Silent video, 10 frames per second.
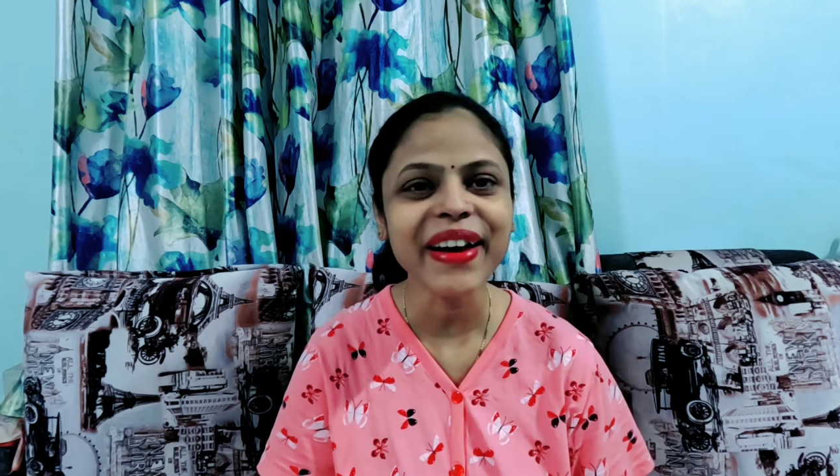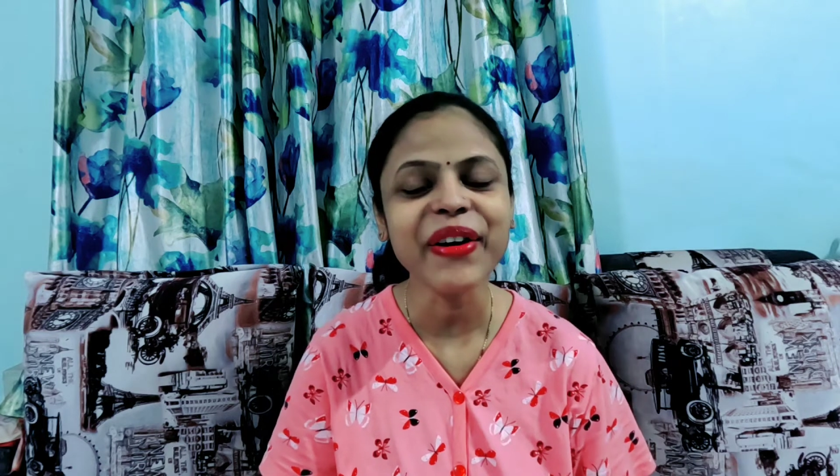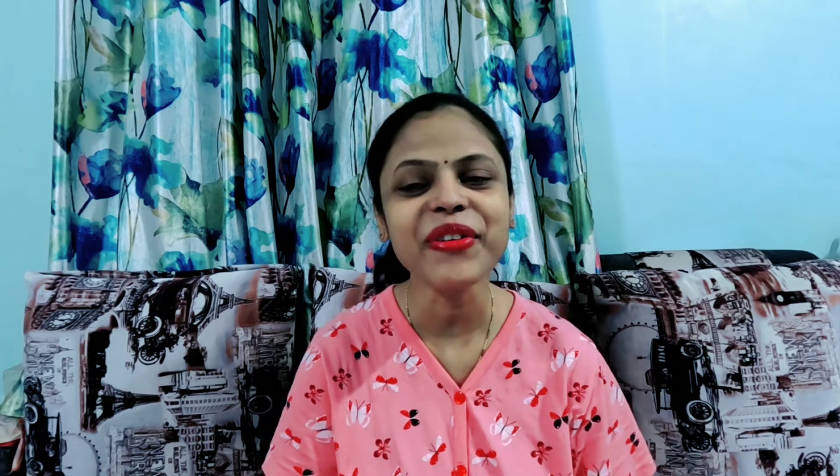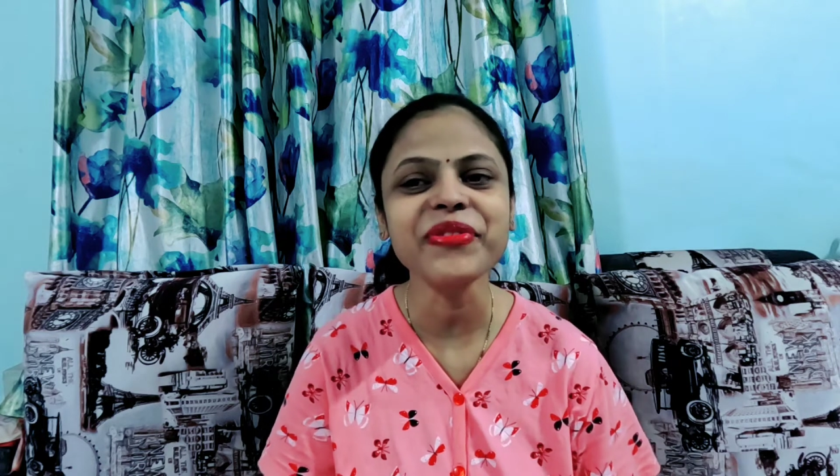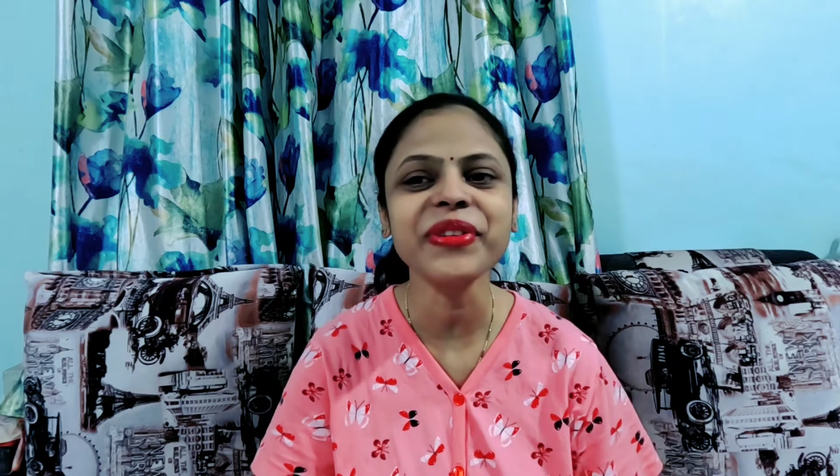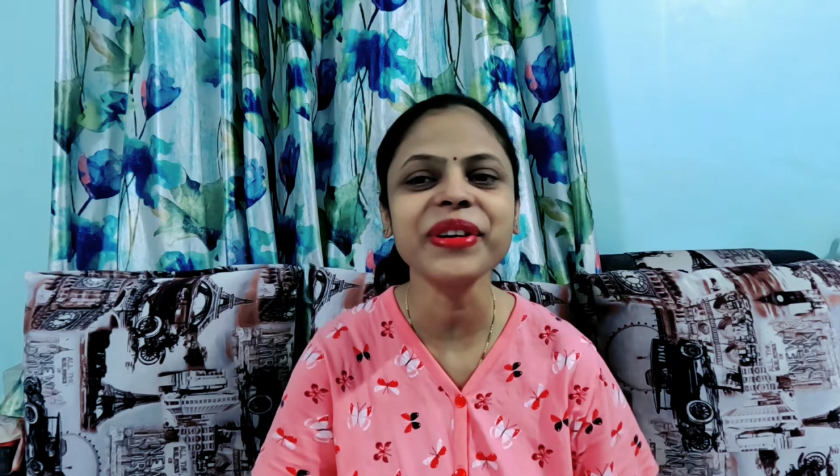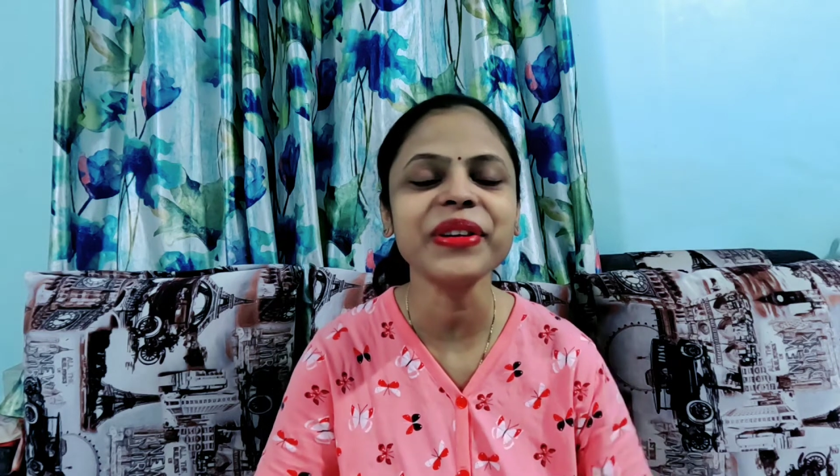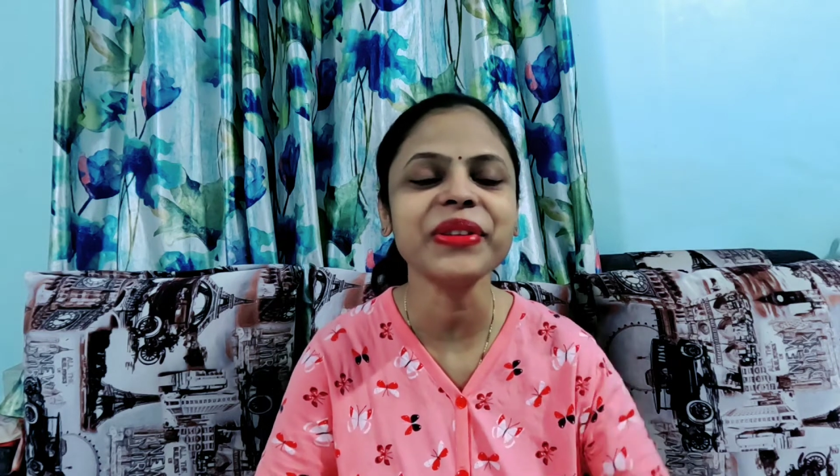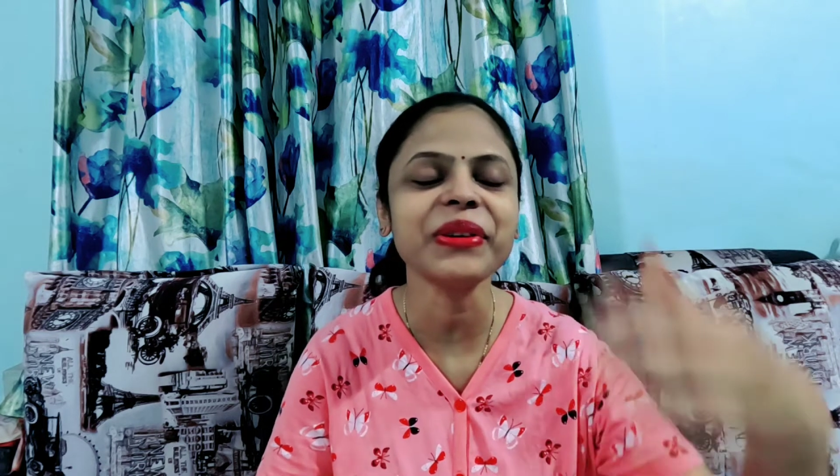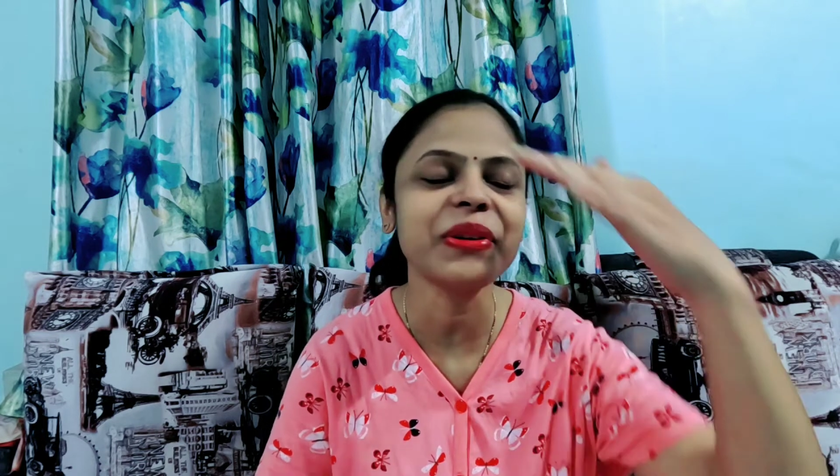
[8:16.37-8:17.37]
हैं और
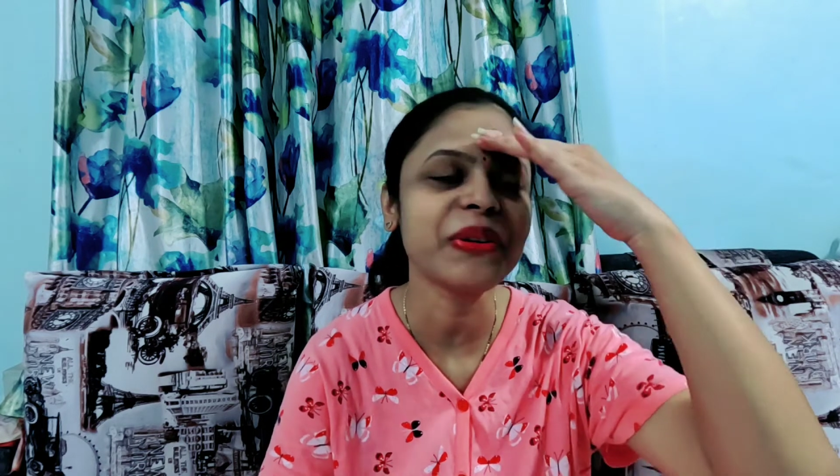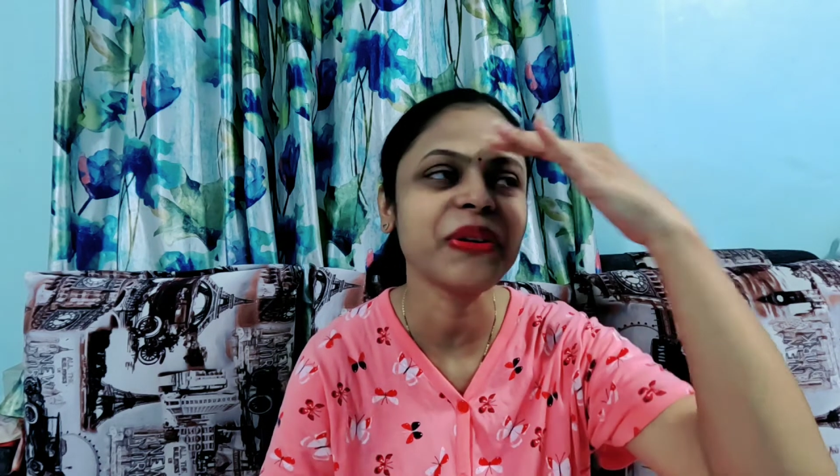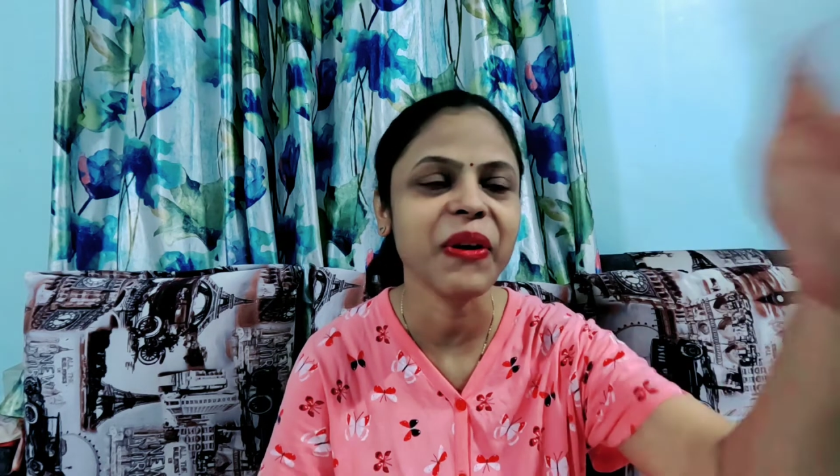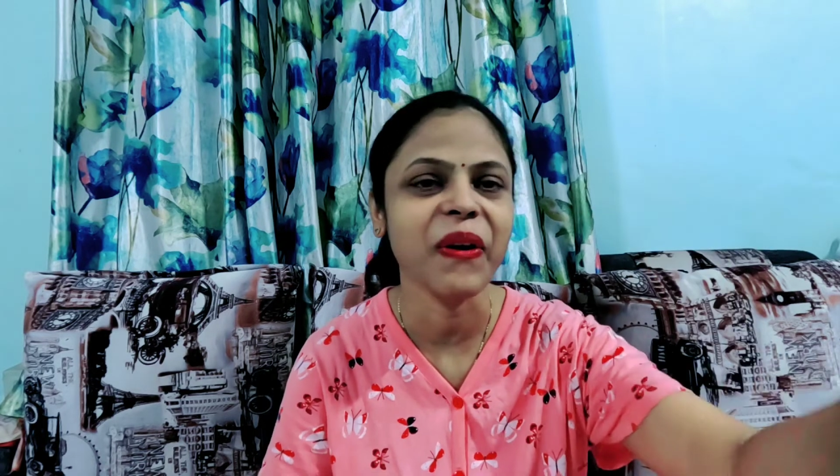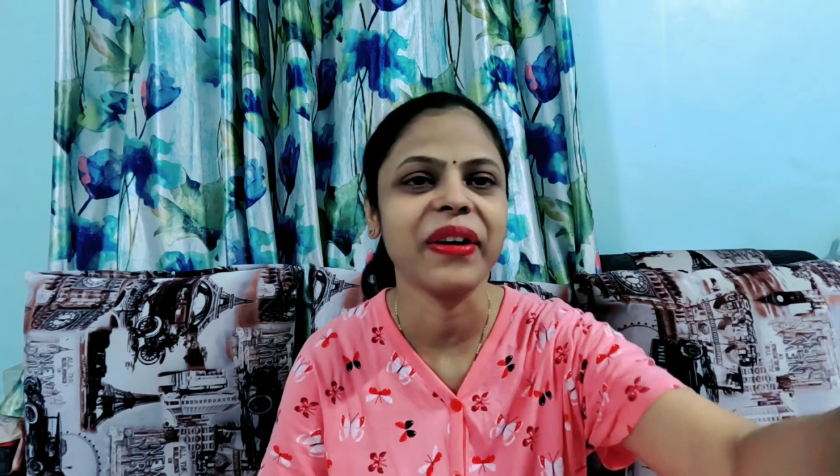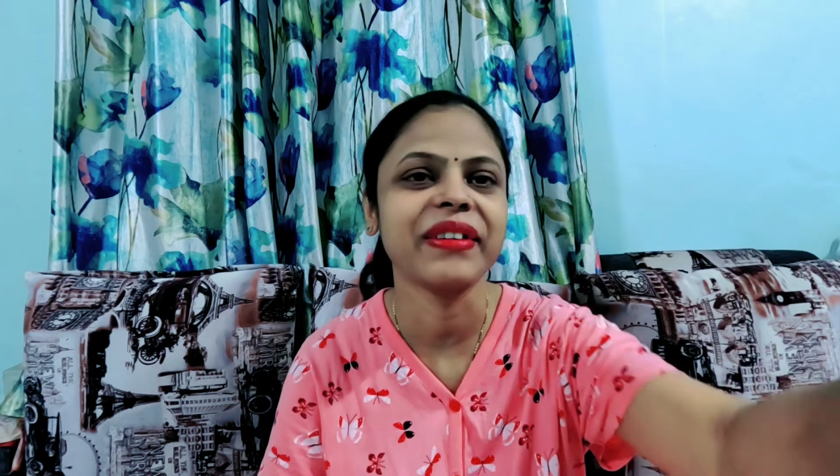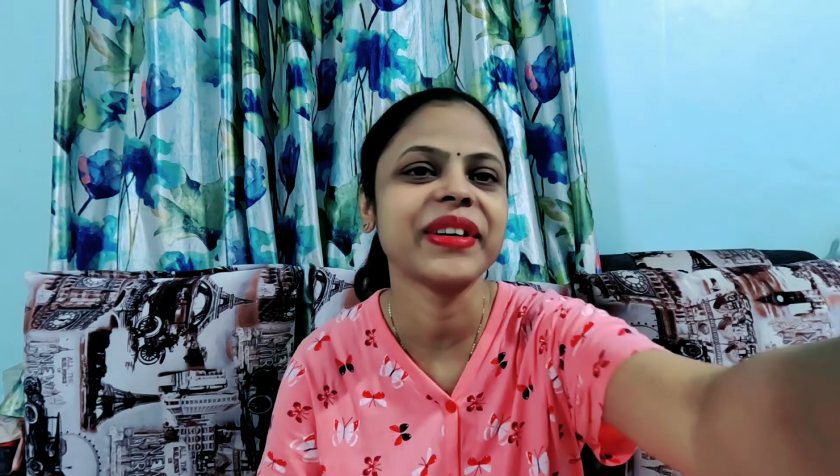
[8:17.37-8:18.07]
वीर तो गॉड